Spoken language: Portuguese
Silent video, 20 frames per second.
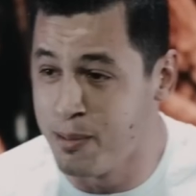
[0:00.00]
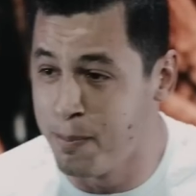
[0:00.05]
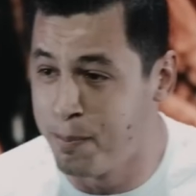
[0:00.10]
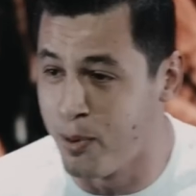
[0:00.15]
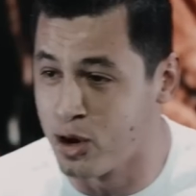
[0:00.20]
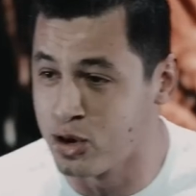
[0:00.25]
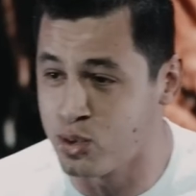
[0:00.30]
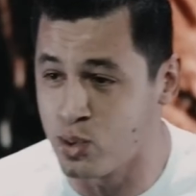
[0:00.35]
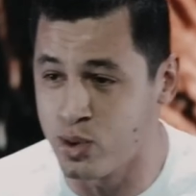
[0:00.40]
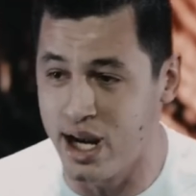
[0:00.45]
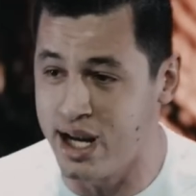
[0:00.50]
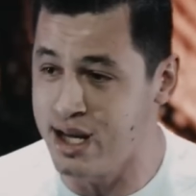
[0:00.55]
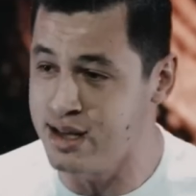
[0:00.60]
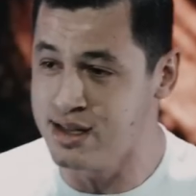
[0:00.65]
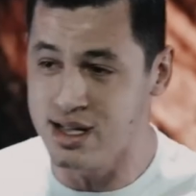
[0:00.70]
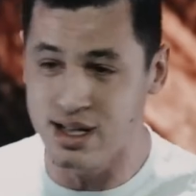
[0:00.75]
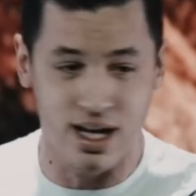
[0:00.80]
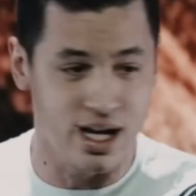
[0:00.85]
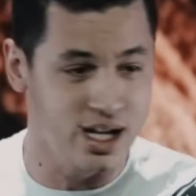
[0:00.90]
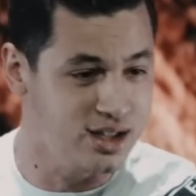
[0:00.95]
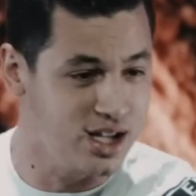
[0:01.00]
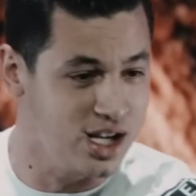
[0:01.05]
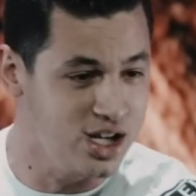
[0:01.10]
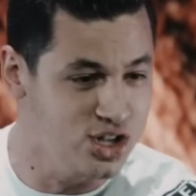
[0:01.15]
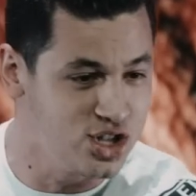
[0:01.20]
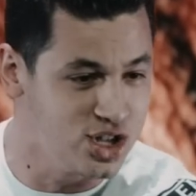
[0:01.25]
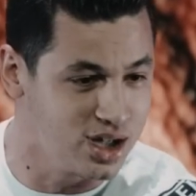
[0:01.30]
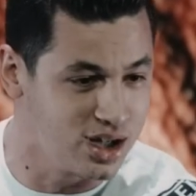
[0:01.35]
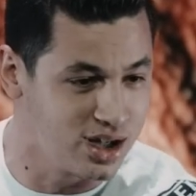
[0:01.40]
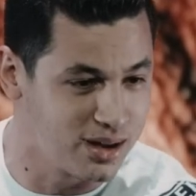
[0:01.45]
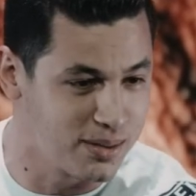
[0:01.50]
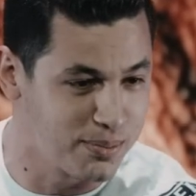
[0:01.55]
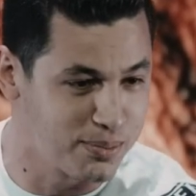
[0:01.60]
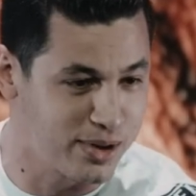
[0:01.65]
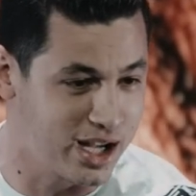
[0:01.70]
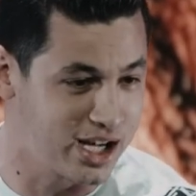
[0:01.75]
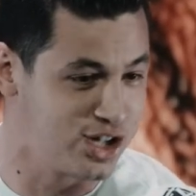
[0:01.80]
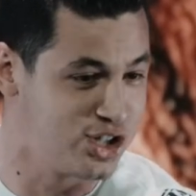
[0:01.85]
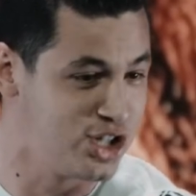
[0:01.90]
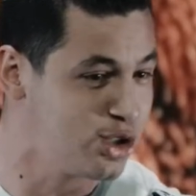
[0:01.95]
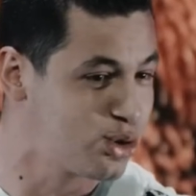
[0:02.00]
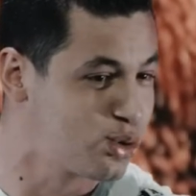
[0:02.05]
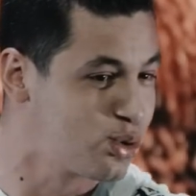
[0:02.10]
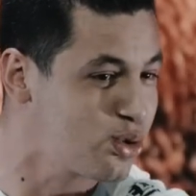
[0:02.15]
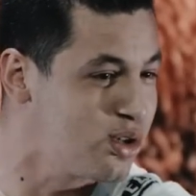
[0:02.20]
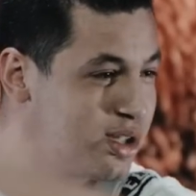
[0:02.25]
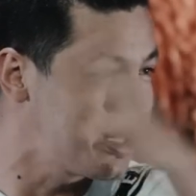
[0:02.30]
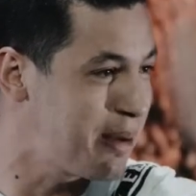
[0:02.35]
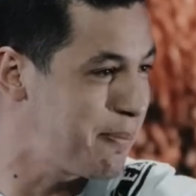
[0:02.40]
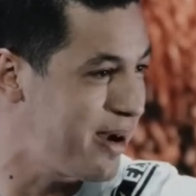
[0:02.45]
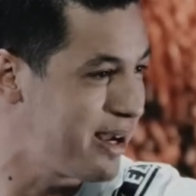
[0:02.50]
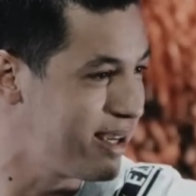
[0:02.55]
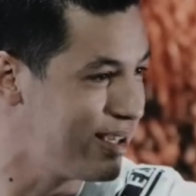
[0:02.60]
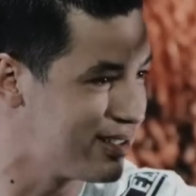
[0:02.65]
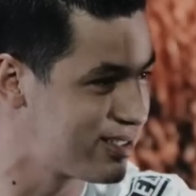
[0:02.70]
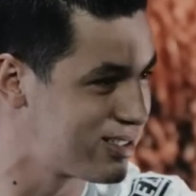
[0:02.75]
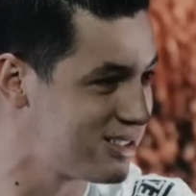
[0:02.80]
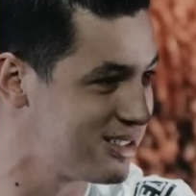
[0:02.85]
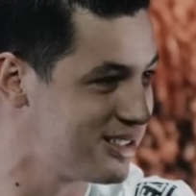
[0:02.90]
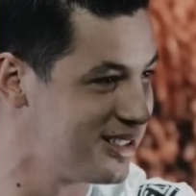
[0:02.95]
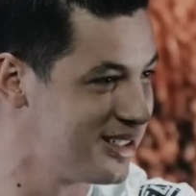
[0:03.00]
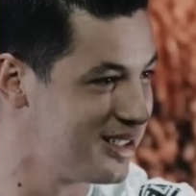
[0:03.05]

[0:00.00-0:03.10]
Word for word: em português e ninguém entendia, Que era gente de tudo quanto é país.